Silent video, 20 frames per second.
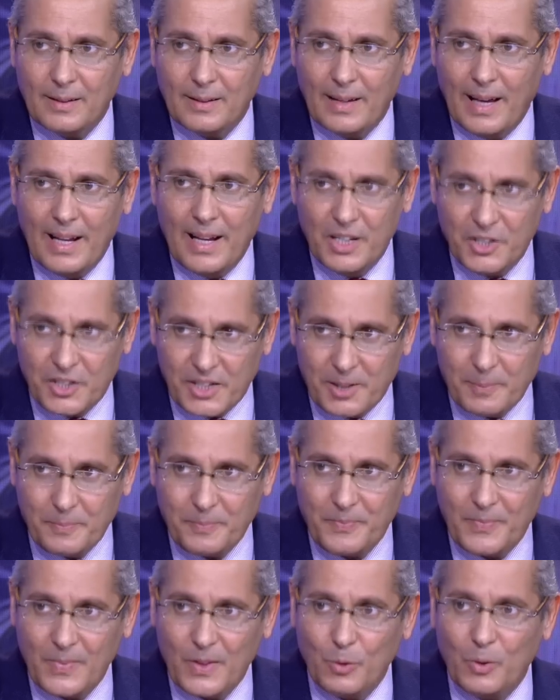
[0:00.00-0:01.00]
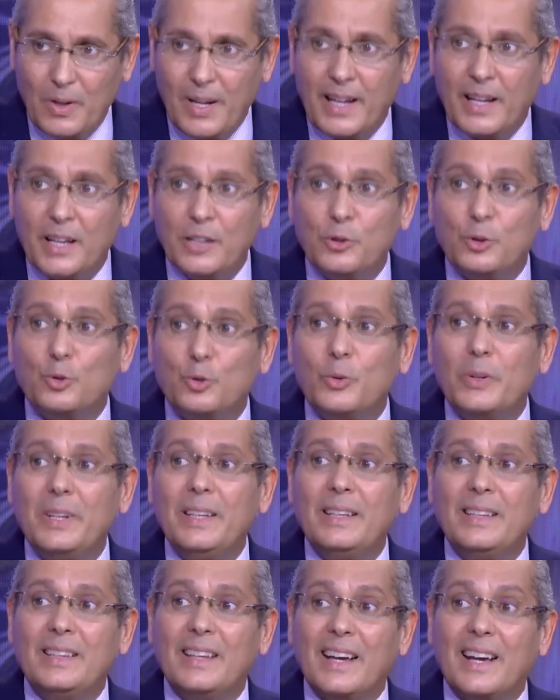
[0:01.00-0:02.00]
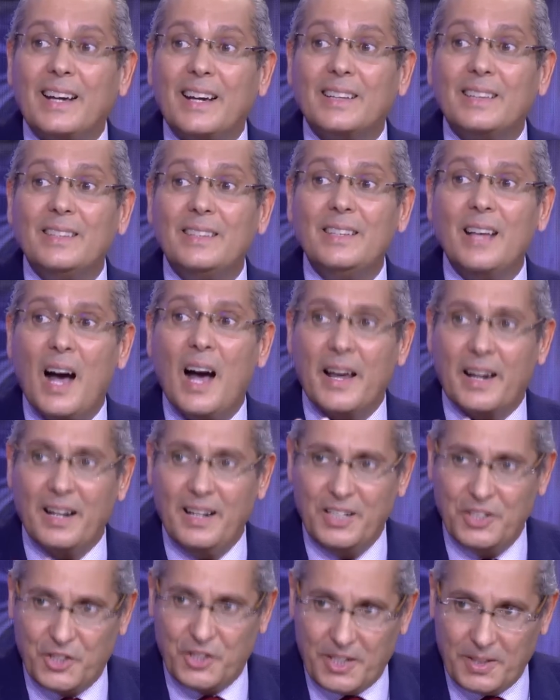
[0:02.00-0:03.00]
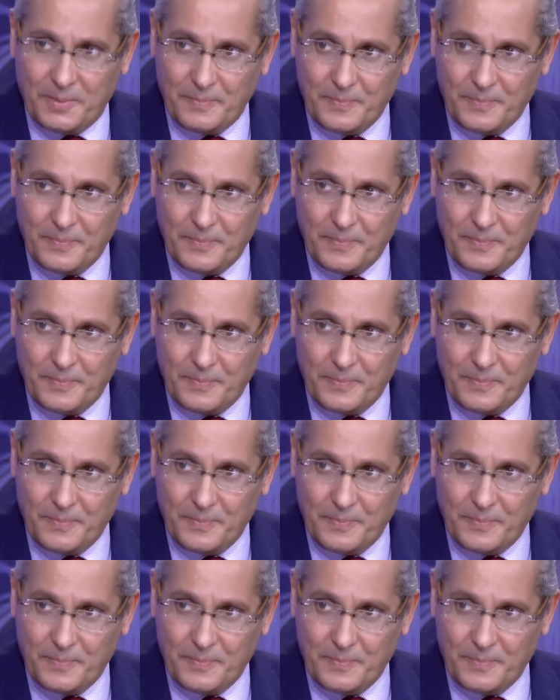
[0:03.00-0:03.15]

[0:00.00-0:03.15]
الهجره ولكن تريد اختيار الهجره